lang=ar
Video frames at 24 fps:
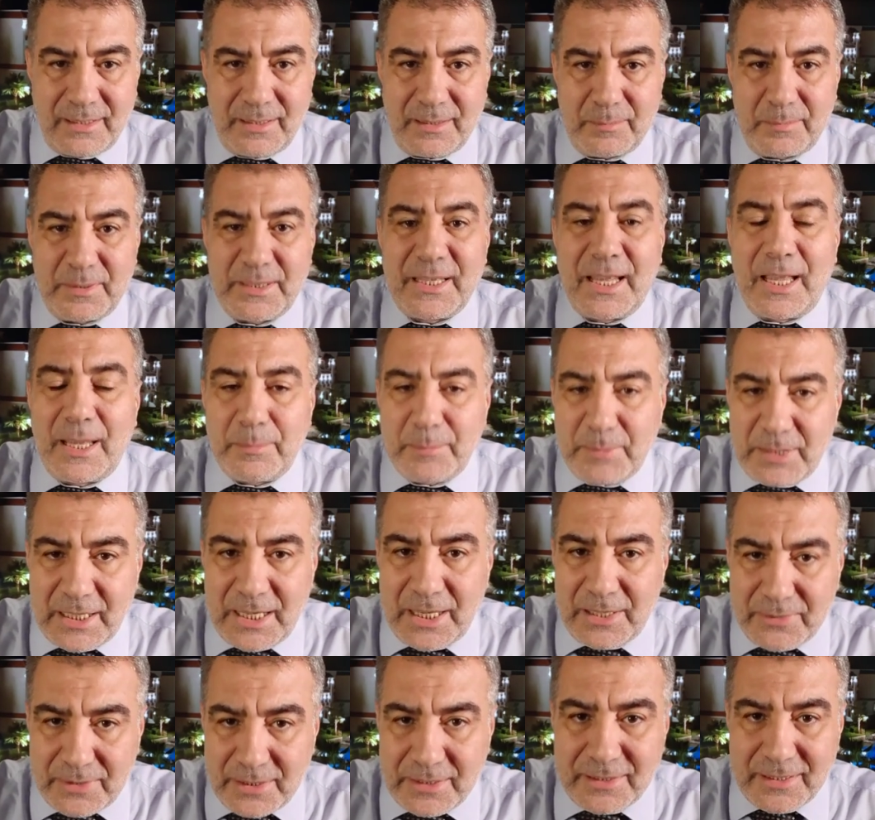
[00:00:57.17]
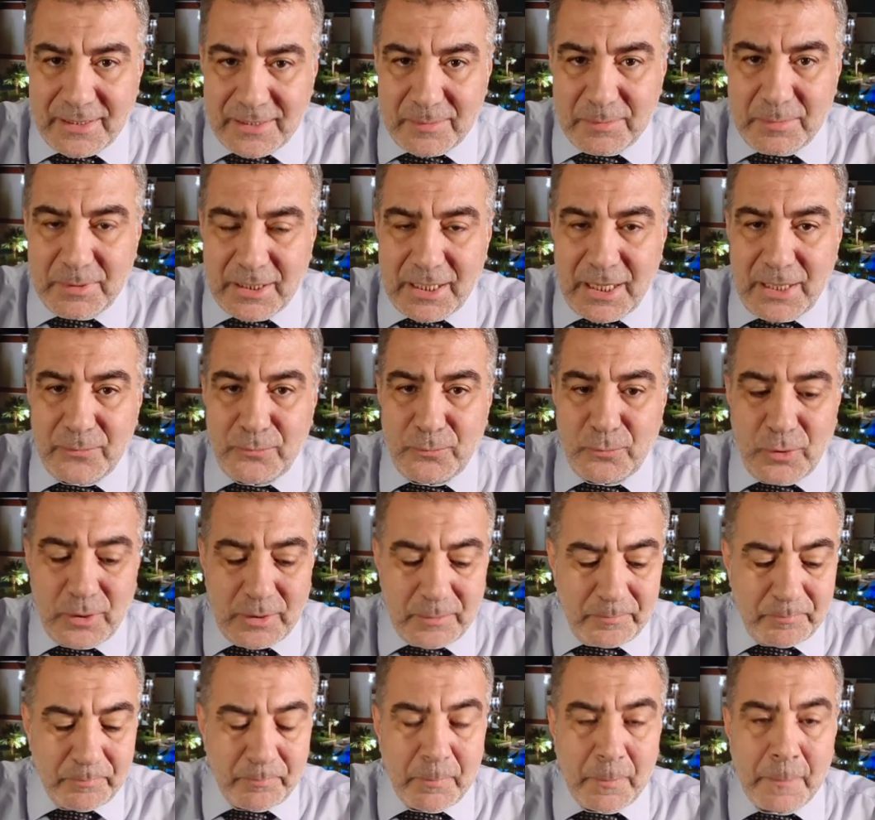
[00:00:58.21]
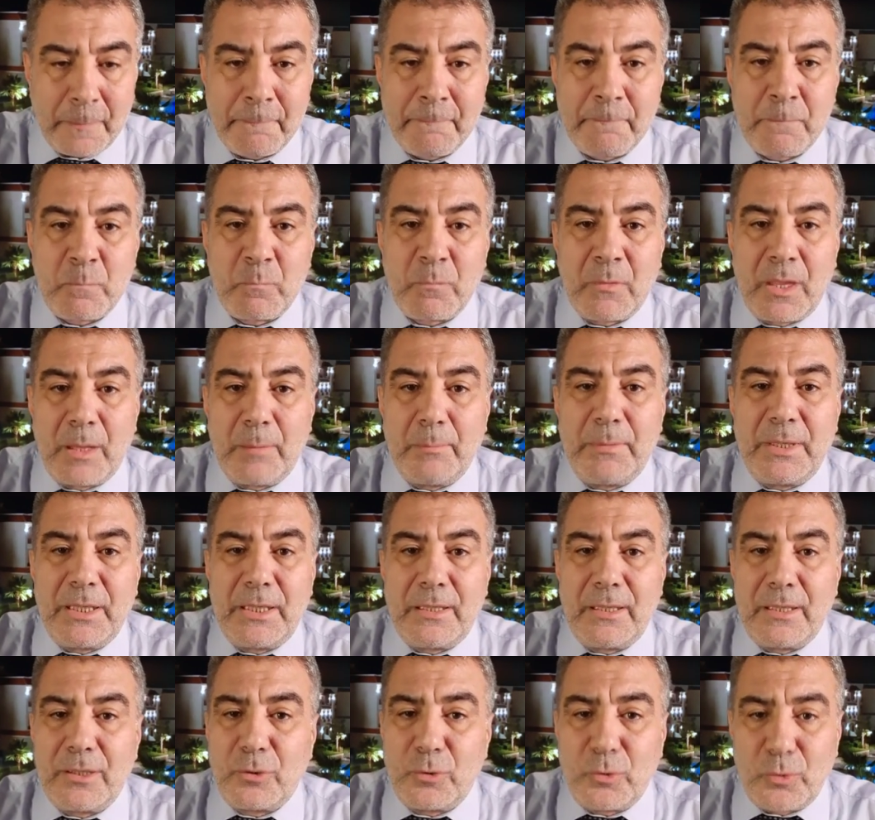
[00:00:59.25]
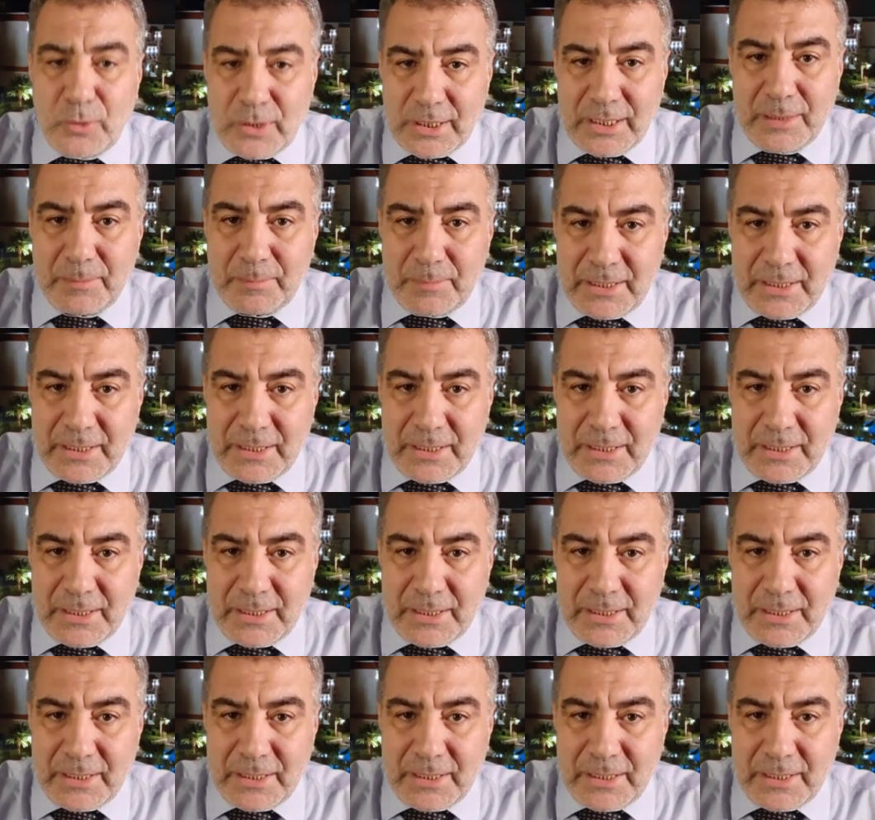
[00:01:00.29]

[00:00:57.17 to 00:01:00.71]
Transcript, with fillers: بتحميل هذا التطبيق عفوا من جوجل